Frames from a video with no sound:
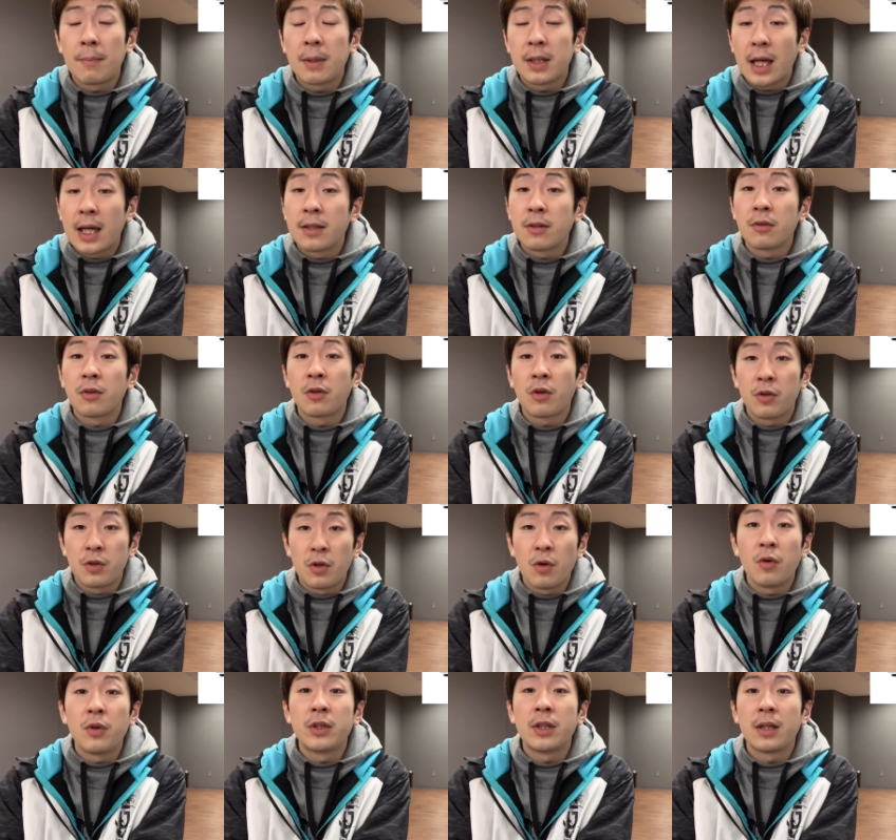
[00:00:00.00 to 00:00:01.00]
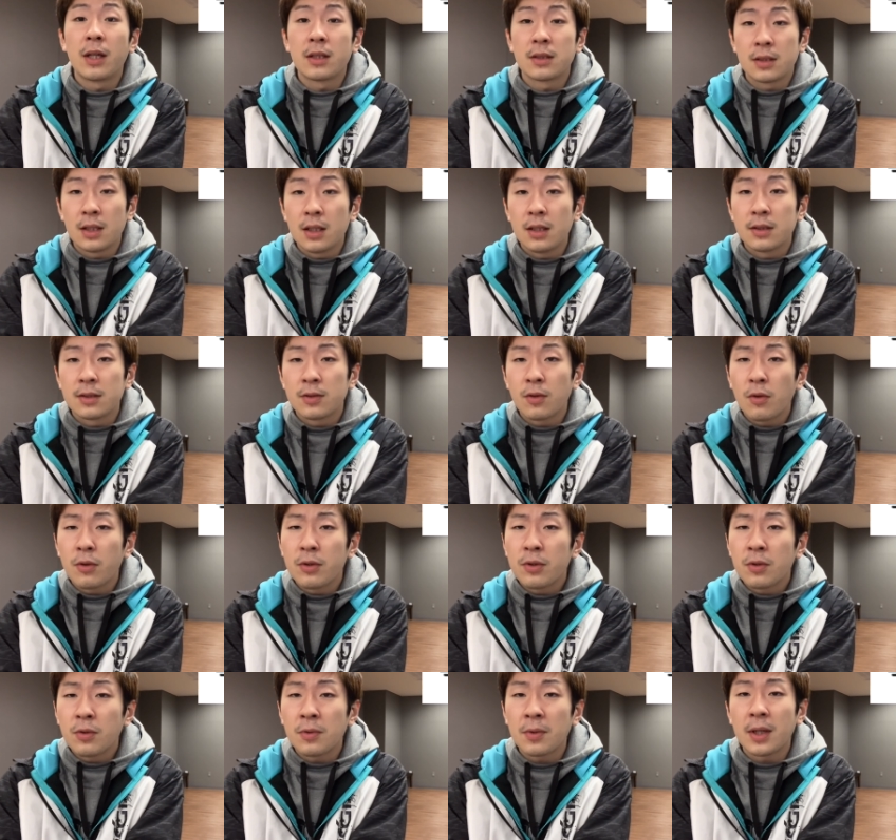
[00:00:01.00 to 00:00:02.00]
まあ、ライトの距離を置いてですねそう
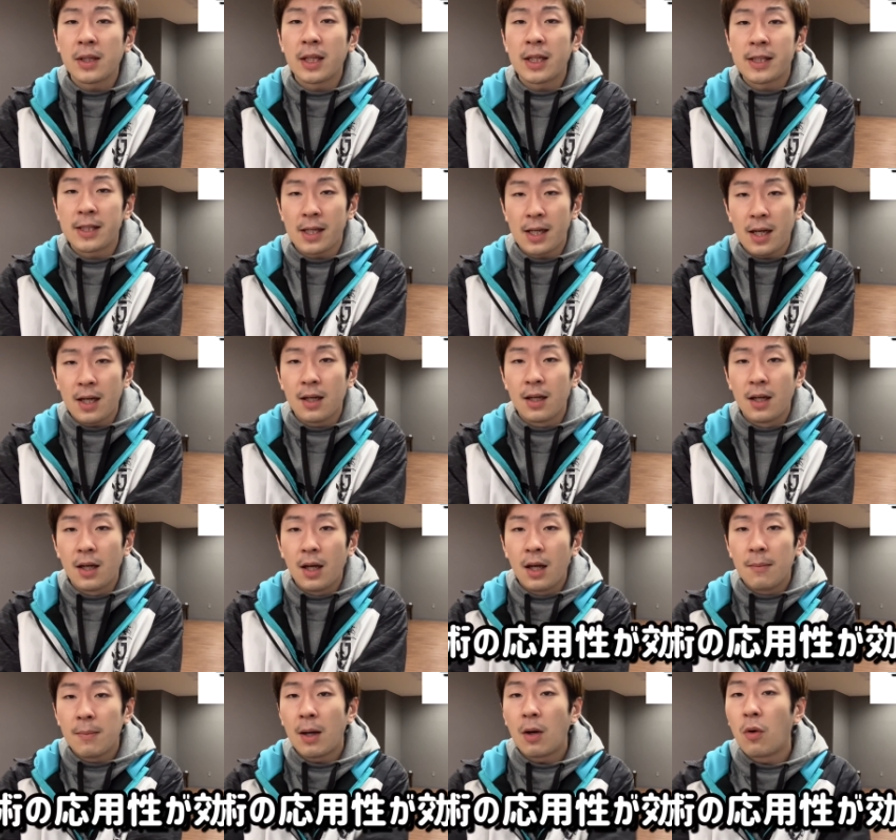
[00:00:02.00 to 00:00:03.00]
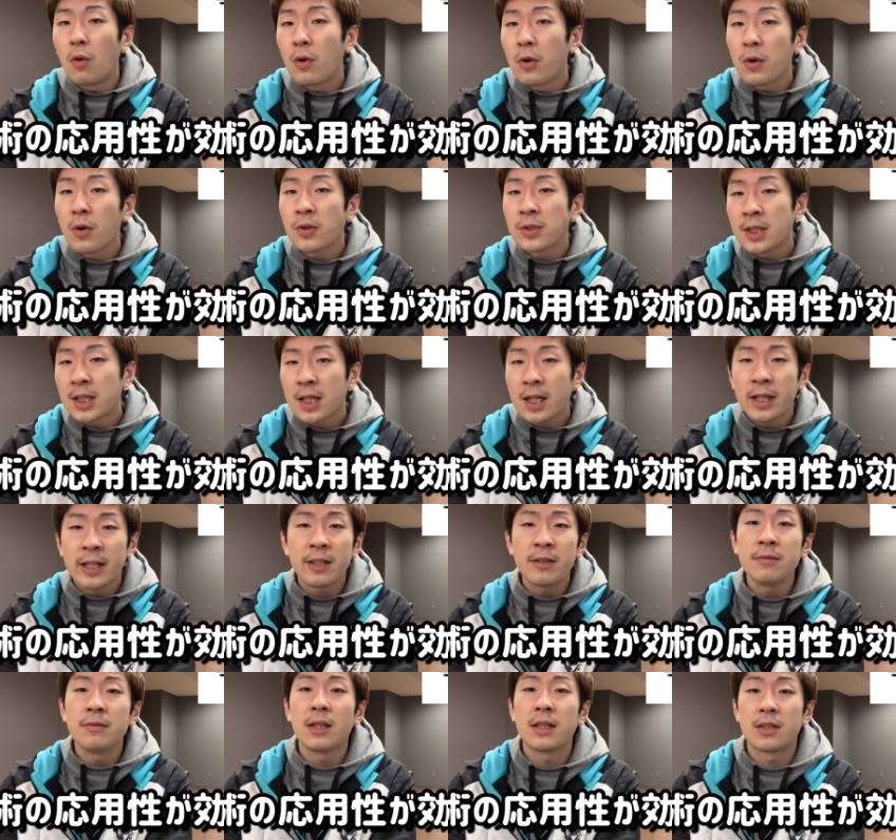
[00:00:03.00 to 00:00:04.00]
いうことができたら、まあ、応用性が
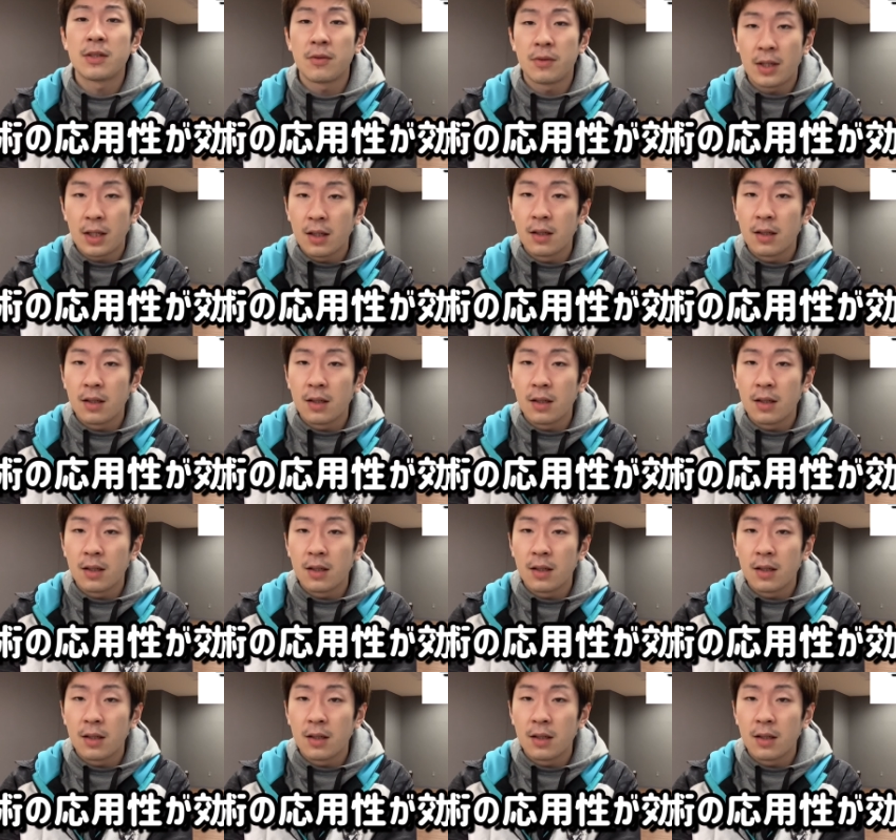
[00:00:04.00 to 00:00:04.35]
効くんですよね